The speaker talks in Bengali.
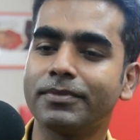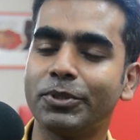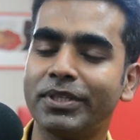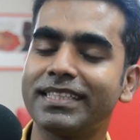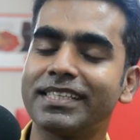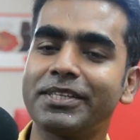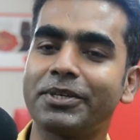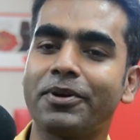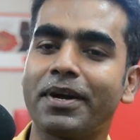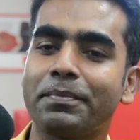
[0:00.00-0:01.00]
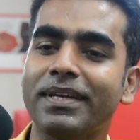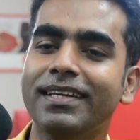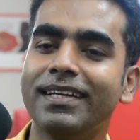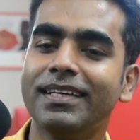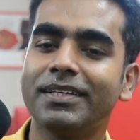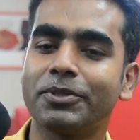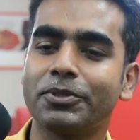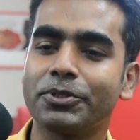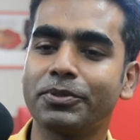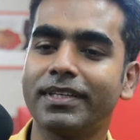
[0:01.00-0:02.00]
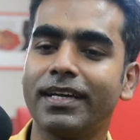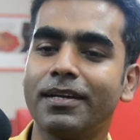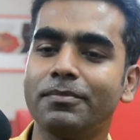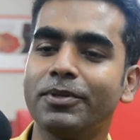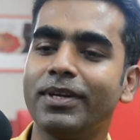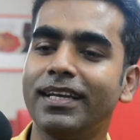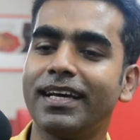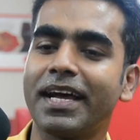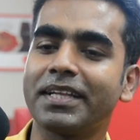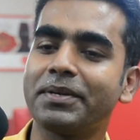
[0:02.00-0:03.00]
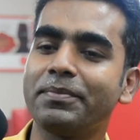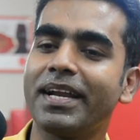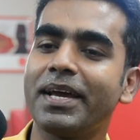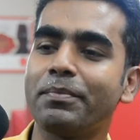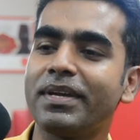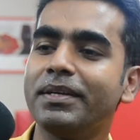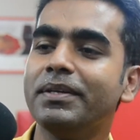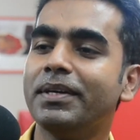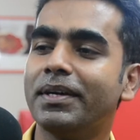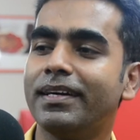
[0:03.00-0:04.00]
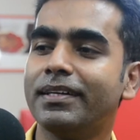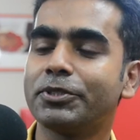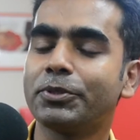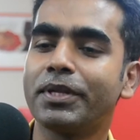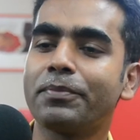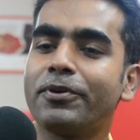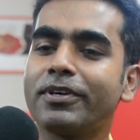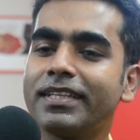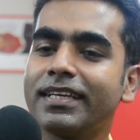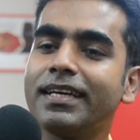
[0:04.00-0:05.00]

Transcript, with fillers: গণিতের শিক্ষক আমি তো শুক্রিয়া আলহামদুলিল্লাহ রাতের বেলায় আমি সন্ধ্যার পর থেকে